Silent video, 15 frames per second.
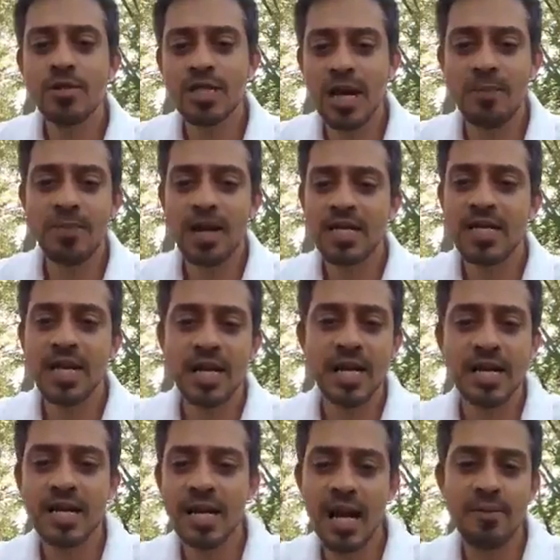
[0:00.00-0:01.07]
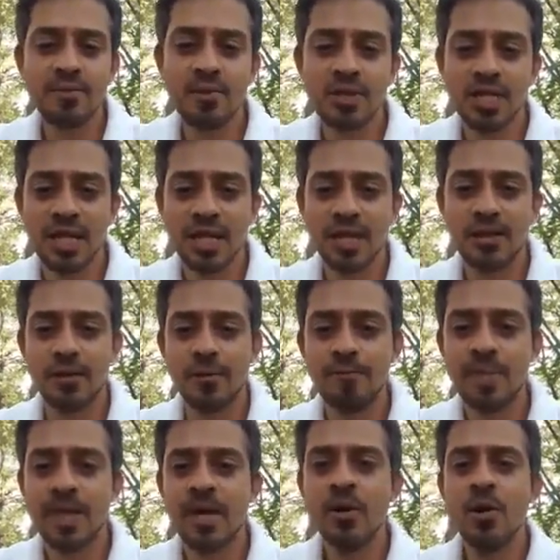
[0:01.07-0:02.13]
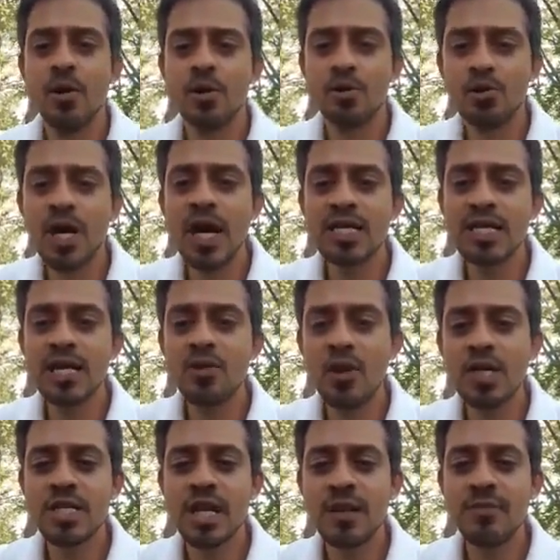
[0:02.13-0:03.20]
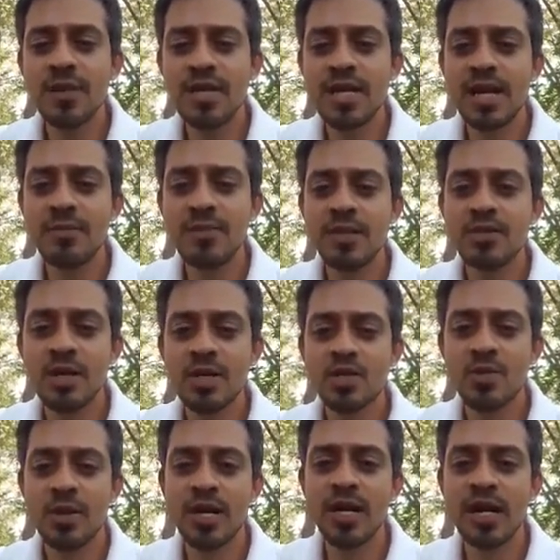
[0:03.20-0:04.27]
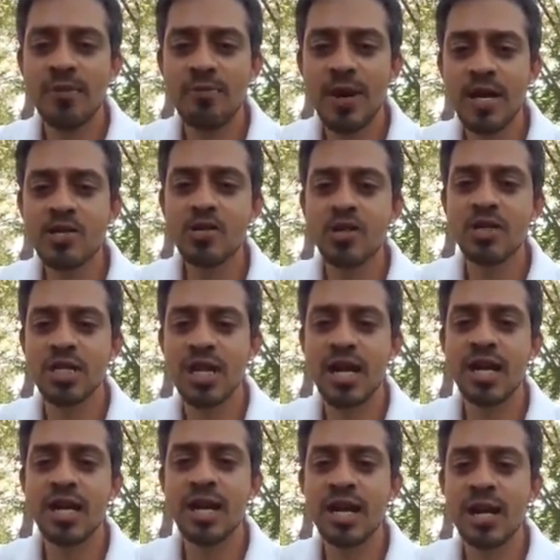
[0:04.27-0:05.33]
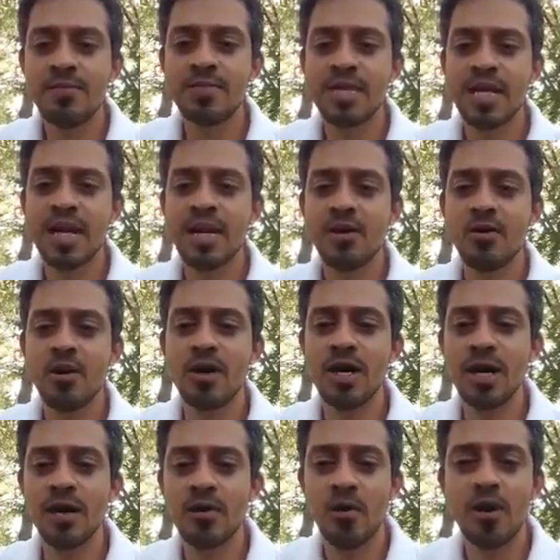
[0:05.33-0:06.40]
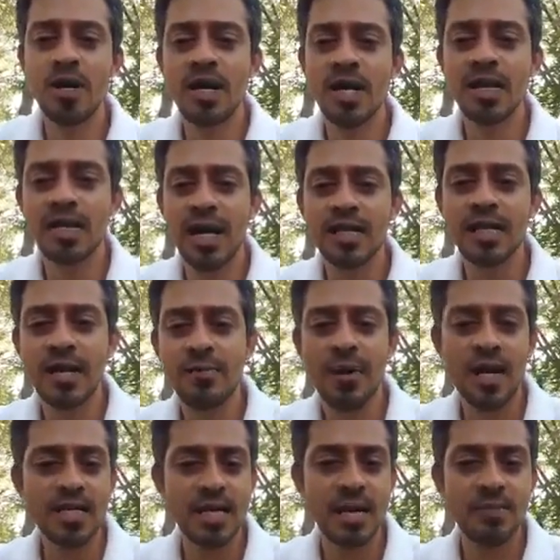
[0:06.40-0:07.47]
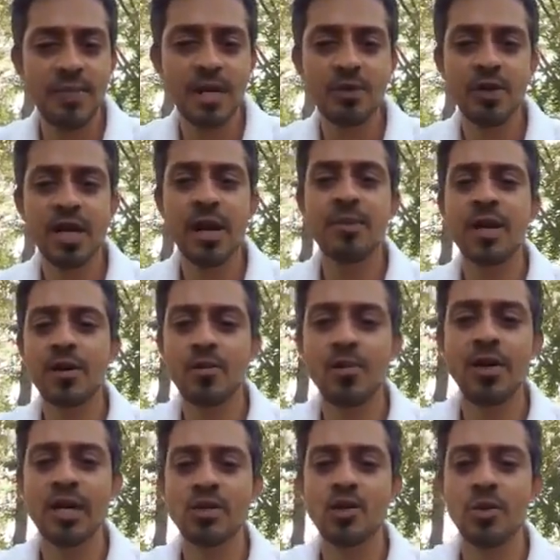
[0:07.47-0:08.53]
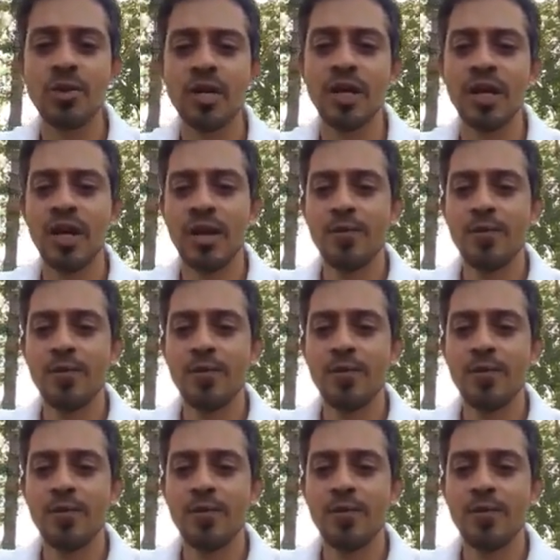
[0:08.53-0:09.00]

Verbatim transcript: নিউজ নেই আপনারা সেখানে গিয়ে লাইভ করছেন না কেন দুই সালে বিডিআর বিদ্রোহের সময় মেজর জেনারেল লেফটেন্যান্ট কর্নেল কর্নেল তাদের বাসার ভেতরে আমরা ঢুকে ছবি